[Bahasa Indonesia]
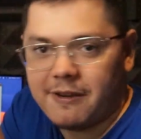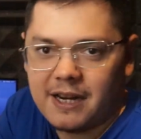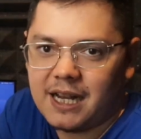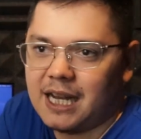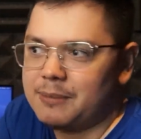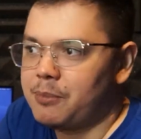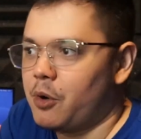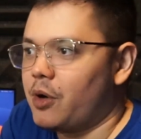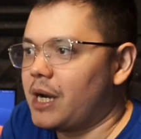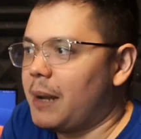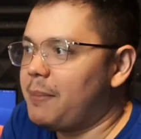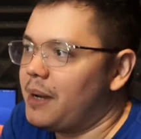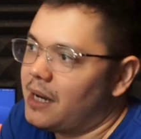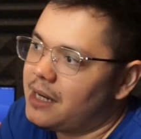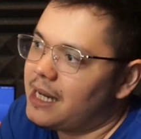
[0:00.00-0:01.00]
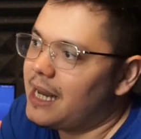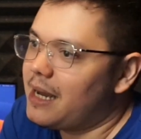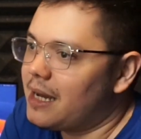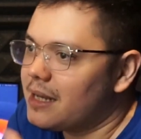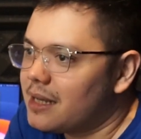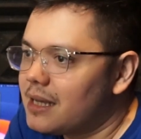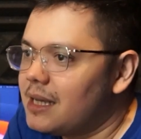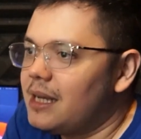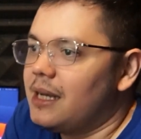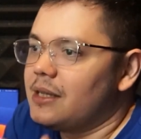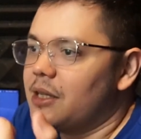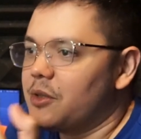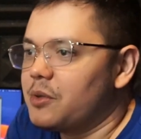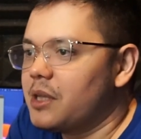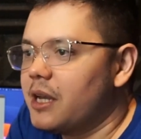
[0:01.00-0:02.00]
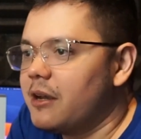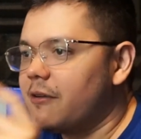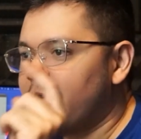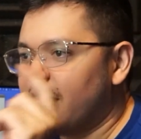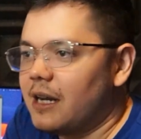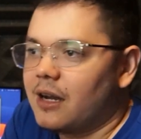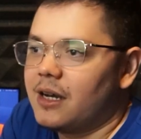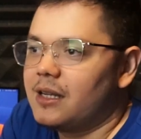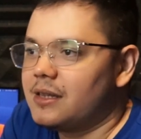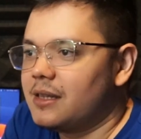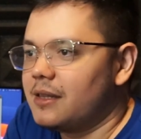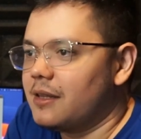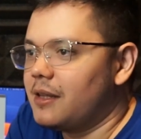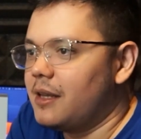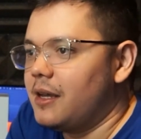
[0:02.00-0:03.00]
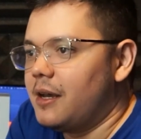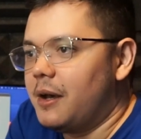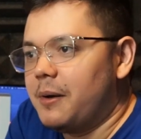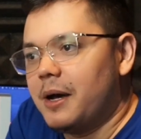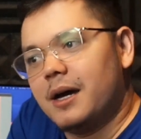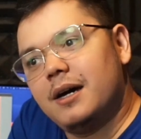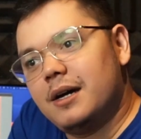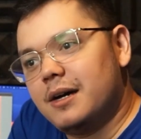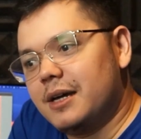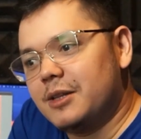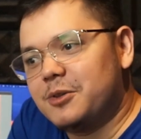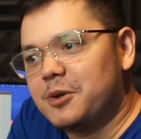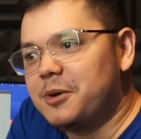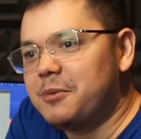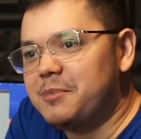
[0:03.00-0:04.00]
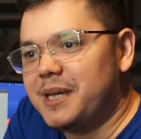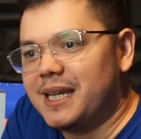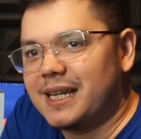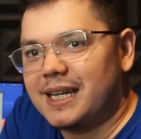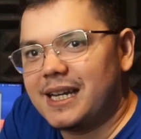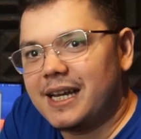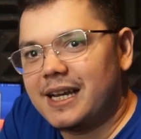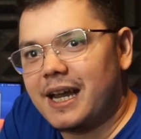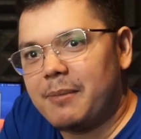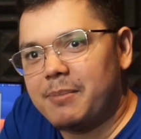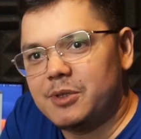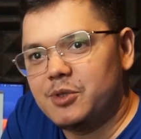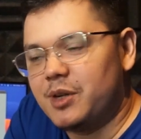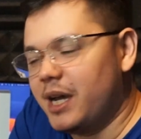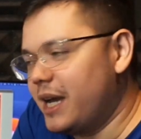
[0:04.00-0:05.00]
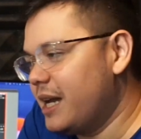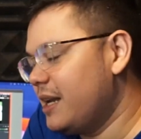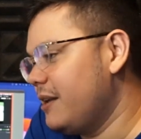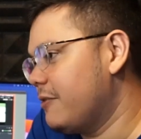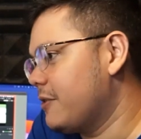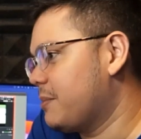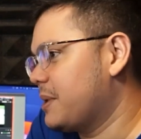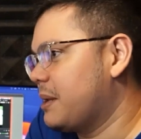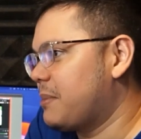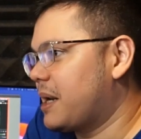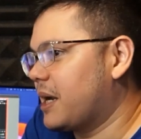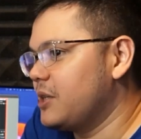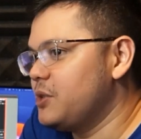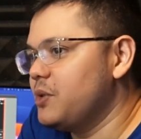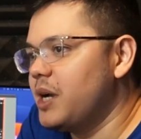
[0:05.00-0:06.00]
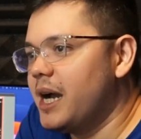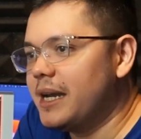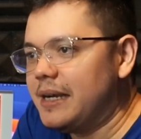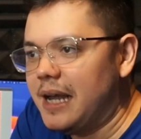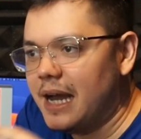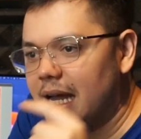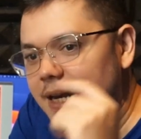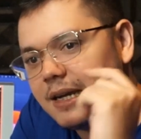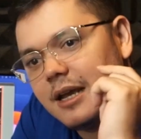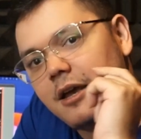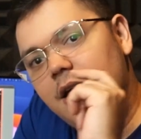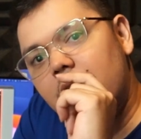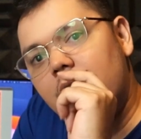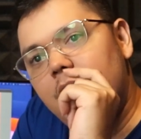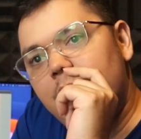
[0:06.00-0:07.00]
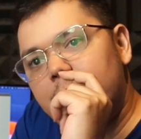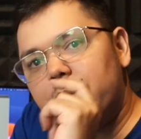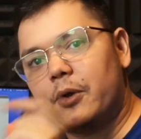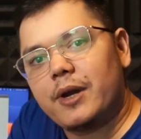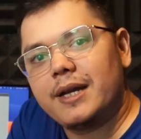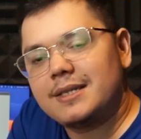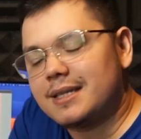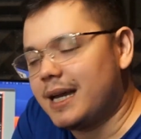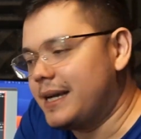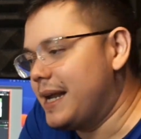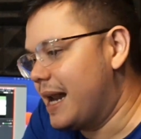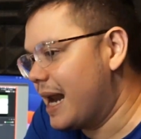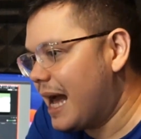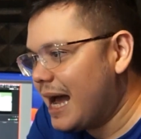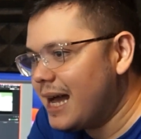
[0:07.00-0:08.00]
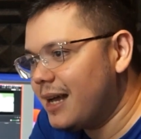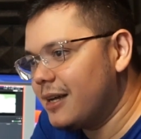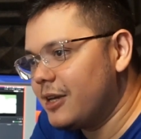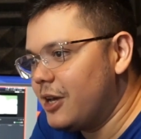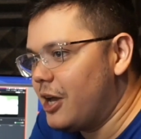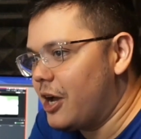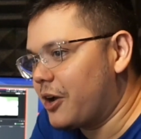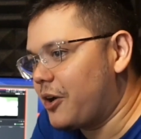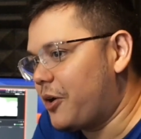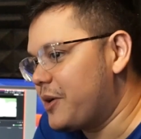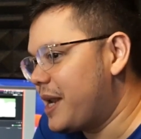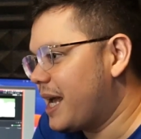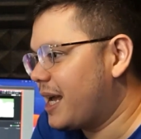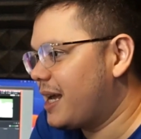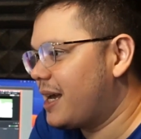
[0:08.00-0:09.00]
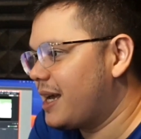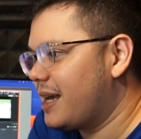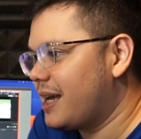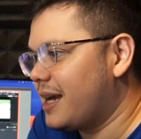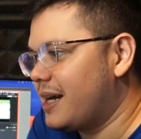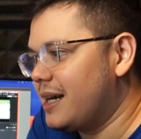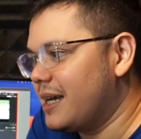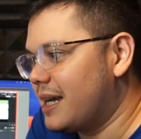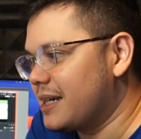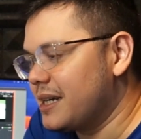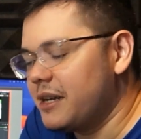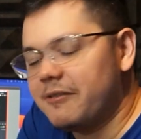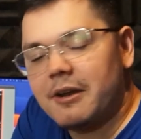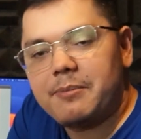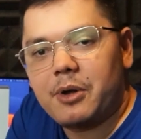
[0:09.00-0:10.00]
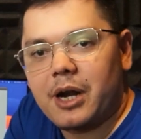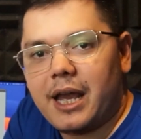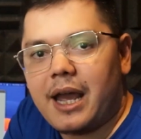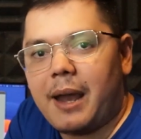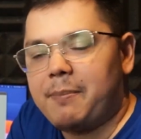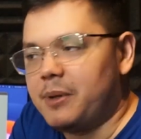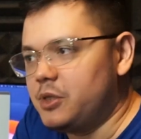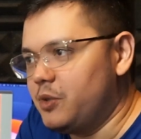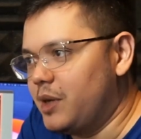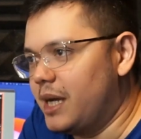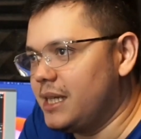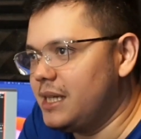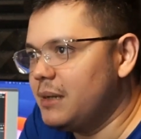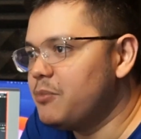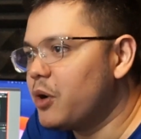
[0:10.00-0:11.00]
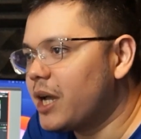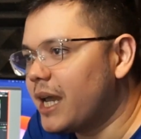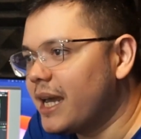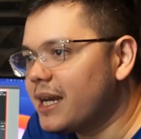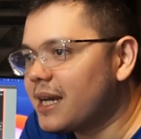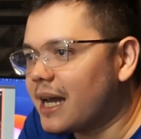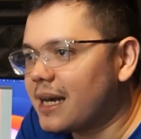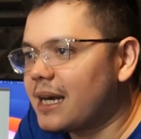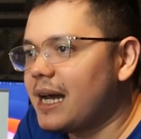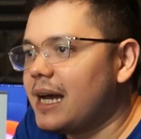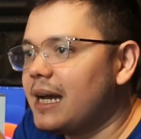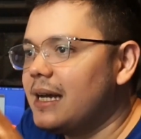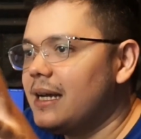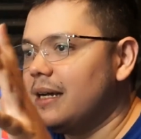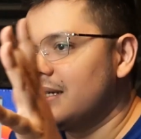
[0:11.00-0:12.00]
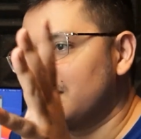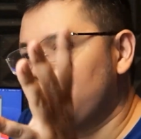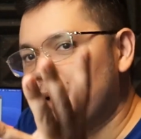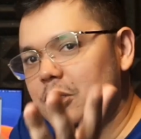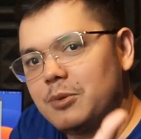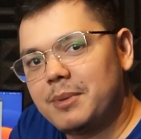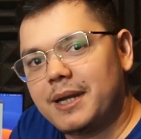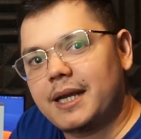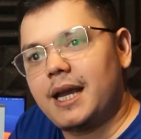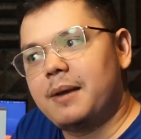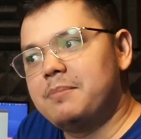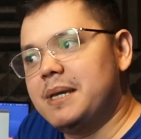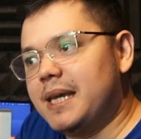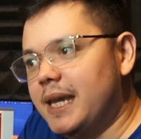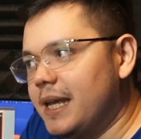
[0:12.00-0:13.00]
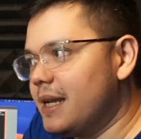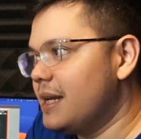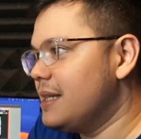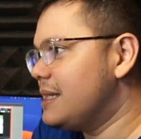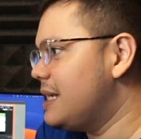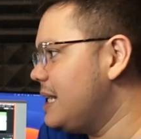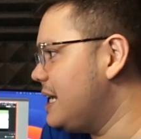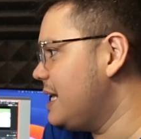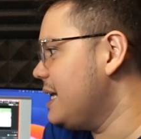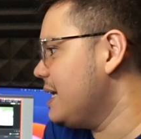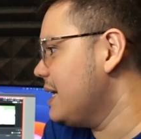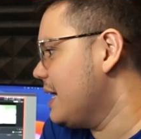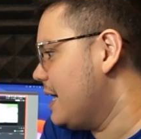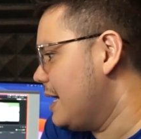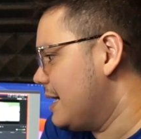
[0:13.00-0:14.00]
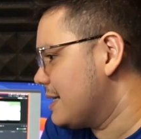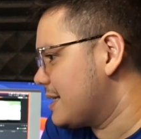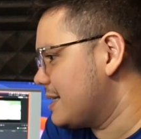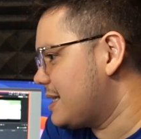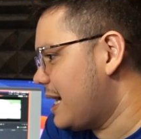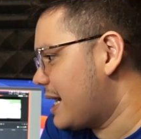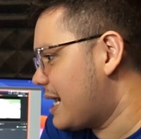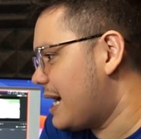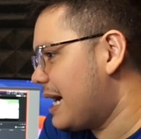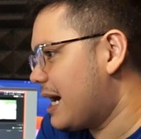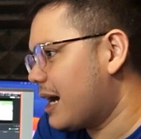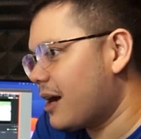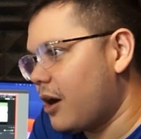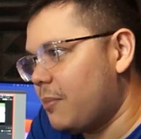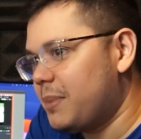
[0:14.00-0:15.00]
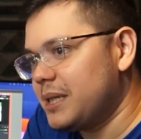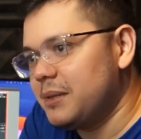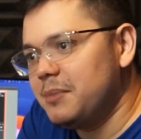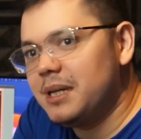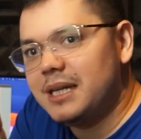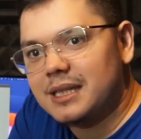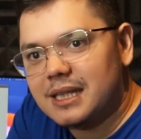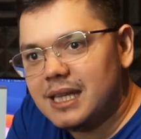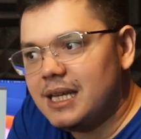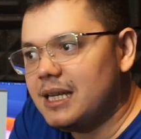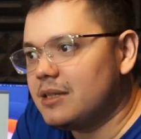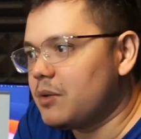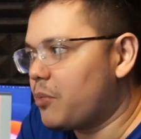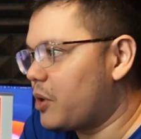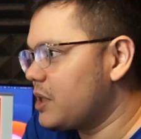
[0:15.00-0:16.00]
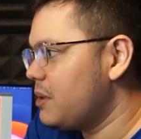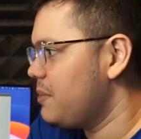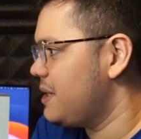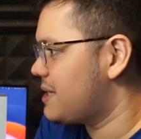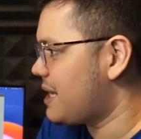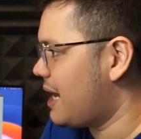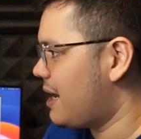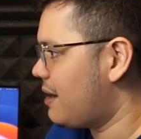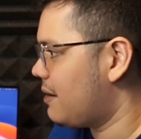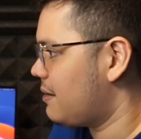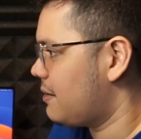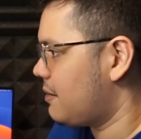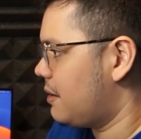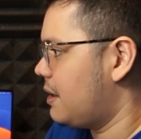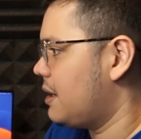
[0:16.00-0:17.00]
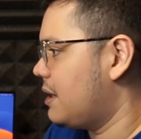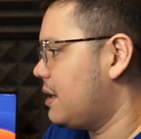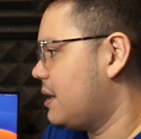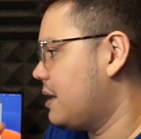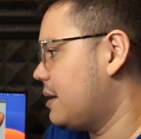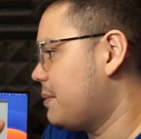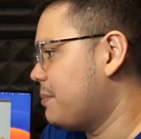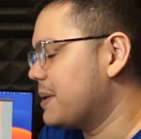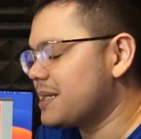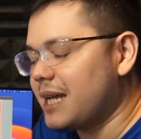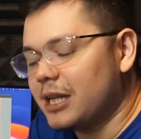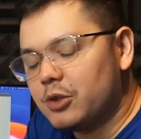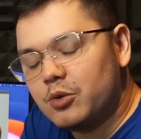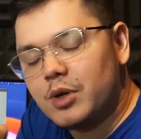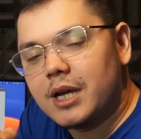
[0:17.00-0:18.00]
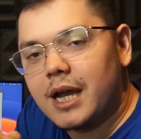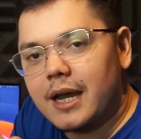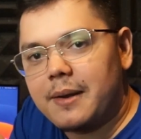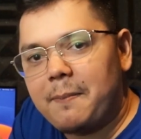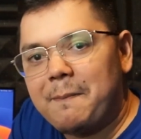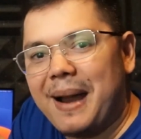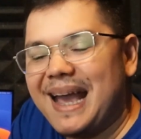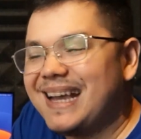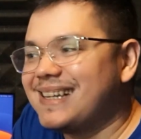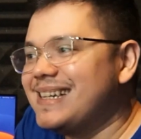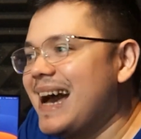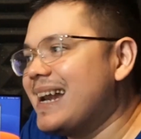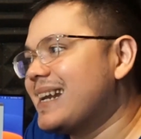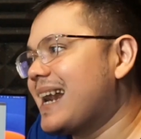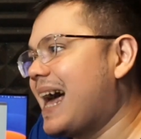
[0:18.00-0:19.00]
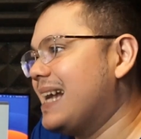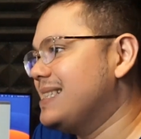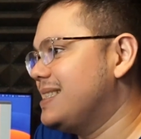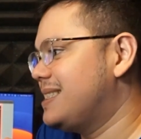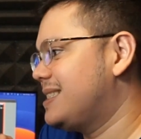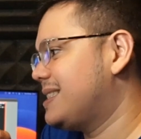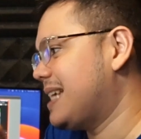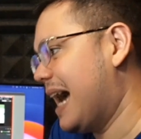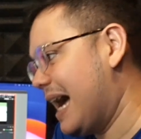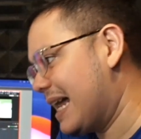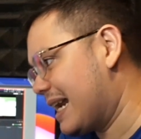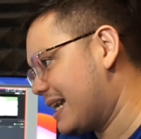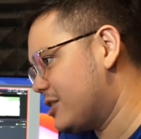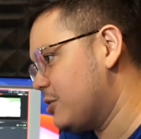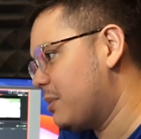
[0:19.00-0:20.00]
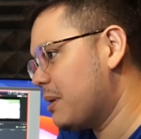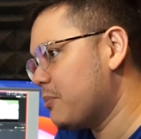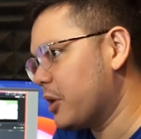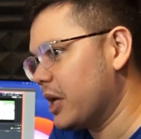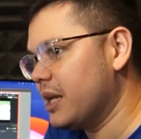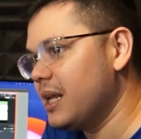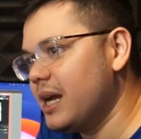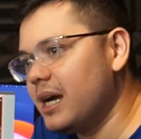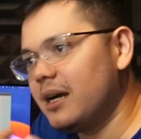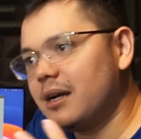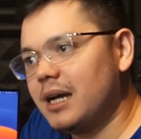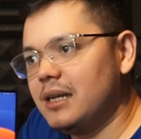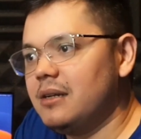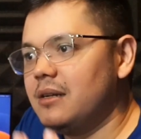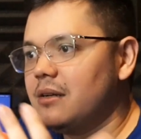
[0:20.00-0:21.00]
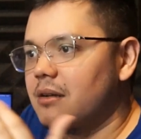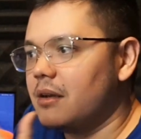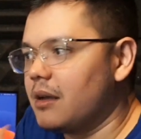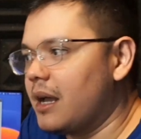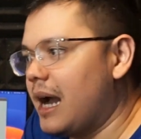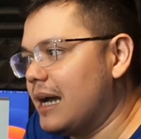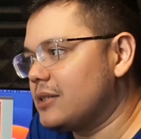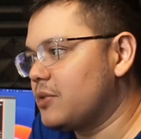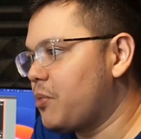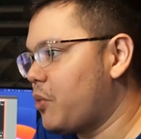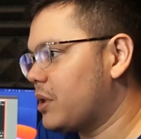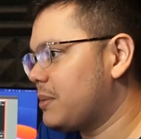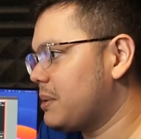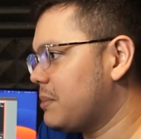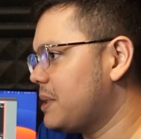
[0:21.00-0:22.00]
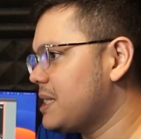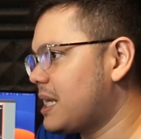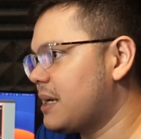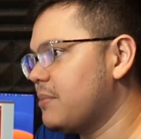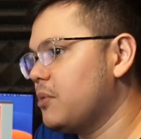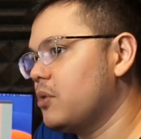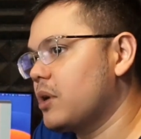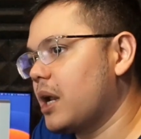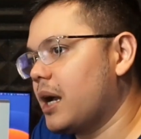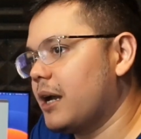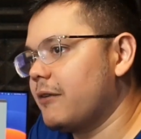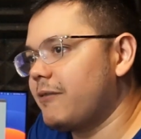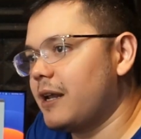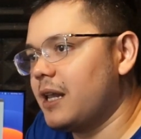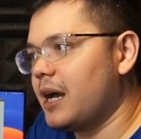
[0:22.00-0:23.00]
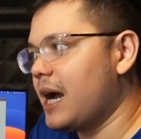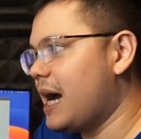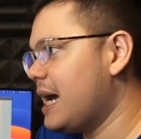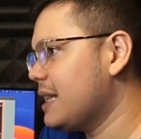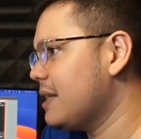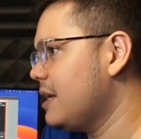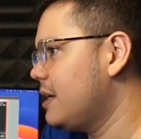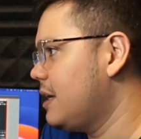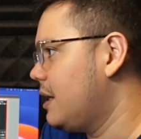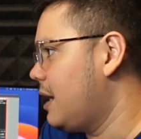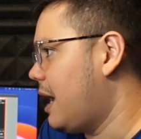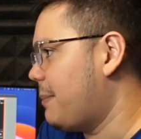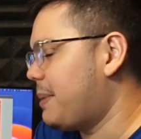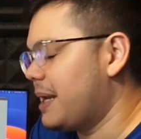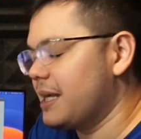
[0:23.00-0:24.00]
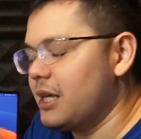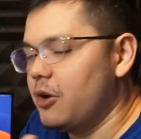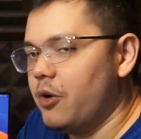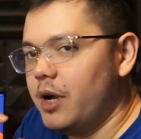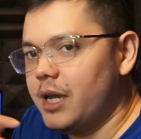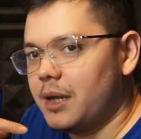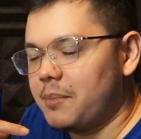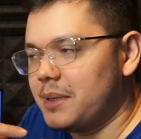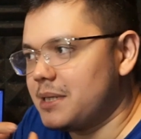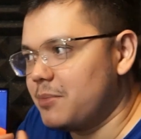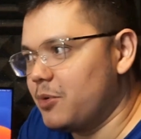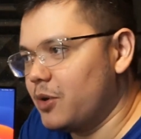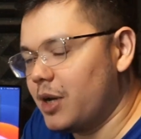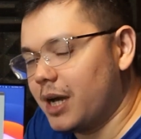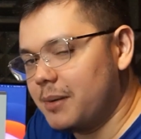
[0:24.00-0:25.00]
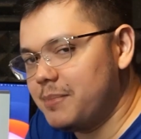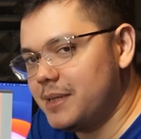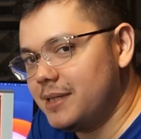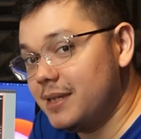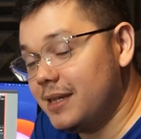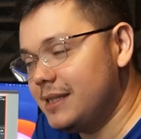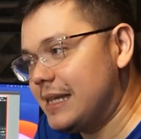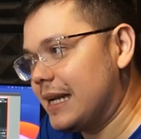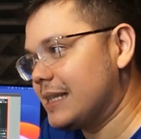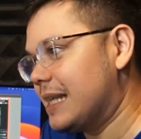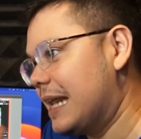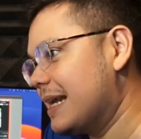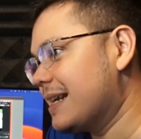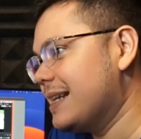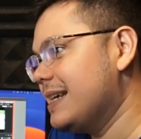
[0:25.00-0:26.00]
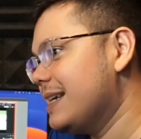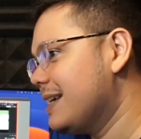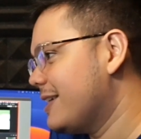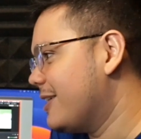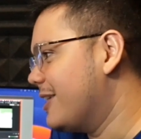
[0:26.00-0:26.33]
Final Cut Pro. Kenapa? Karena ya tentunya Final Cut uh, itu bikinannya Apple juga ya, developernya mereka juga dan uh, ProRes adalah codec uh, yang didevelop oleh Apple juga. Jadi mungkin karena semua itu mereka yang bikin, jadi secara compatibility semuanya bisa uh, bersatu dengan baik dan lancar. Cuman mungkin ya kan nggak semua teman-teman di sana menggunakan Final Cut, apalagi gue yang biasa menggunakan PC ya jarang-jarang nih